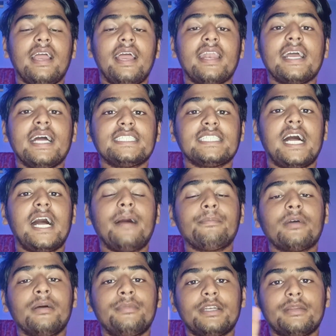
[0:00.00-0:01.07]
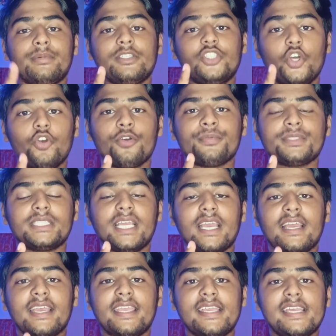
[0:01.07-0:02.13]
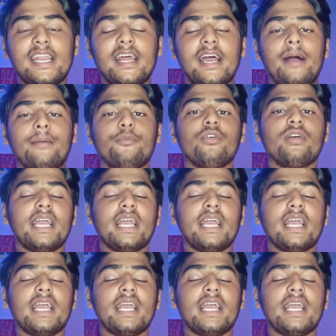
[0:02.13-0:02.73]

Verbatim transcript: खैर गाइज आप कमेंट में जरूर बताएगा कि यार आपको